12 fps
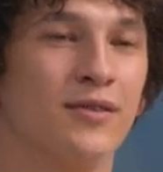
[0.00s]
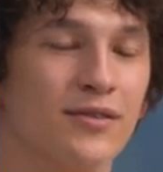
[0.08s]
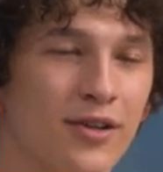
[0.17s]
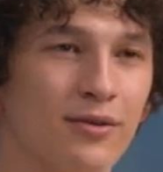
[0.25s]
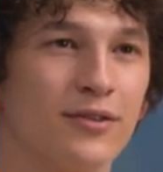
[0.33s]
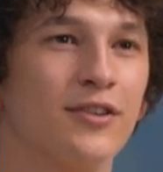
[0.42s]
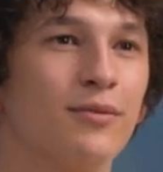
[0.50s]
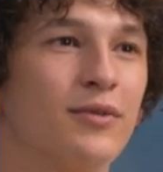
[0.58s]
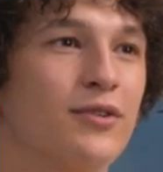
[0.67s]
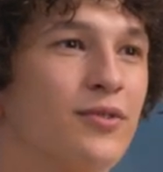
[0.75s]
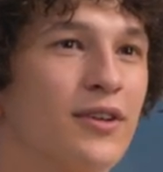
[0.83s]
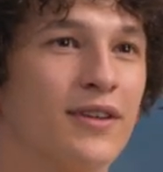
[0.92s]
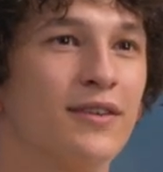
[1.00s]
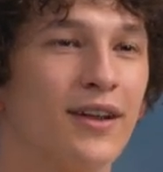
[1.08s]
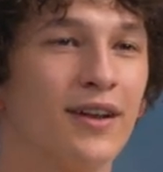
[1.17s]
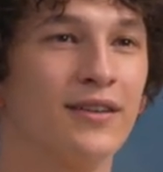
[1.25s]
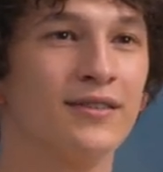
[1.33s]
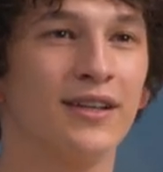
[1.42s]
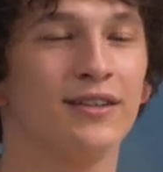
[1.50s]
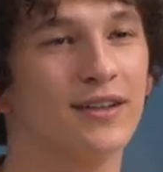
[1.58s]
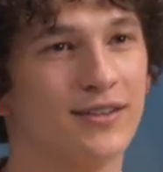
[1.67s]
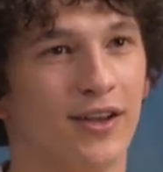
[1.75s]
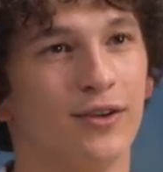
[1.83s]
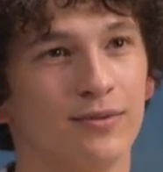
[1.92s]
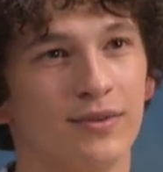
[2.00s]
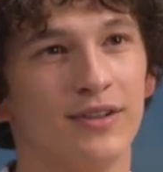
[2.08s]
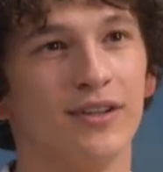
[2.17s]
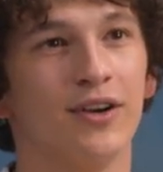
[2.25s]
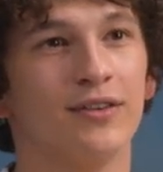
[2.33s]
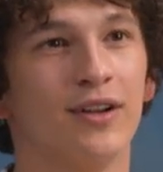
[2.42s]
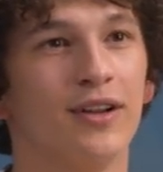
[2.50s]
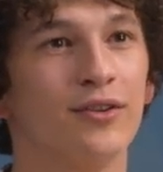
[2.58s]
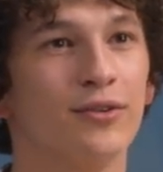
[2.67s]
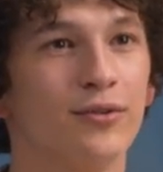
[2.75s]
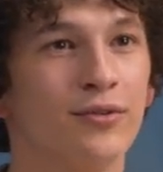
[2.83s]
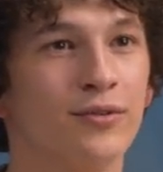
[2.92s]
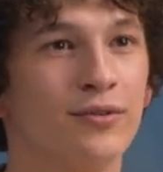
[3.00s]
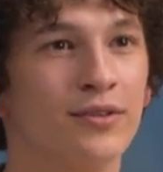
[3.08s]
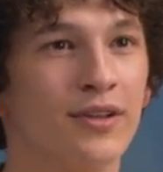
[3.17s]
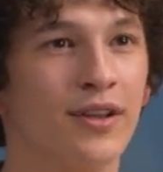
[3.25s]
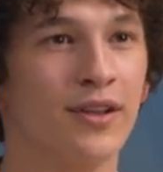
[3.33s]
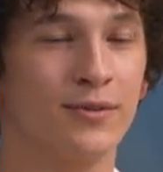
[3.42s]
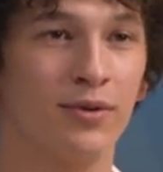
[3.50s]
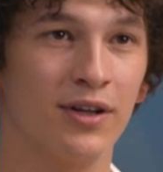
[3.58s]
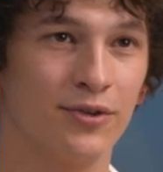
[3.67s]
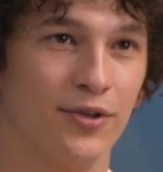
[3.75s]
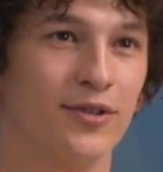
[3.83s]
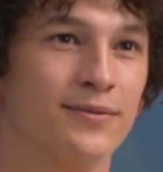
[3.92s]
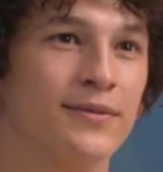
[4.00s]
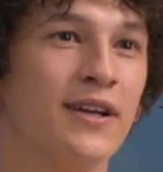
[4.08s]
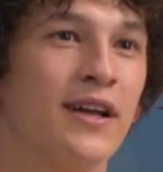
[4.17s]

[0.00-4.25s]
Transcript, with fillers: są osoby, które ten talent zatracają i tego talentu nie eksploatują.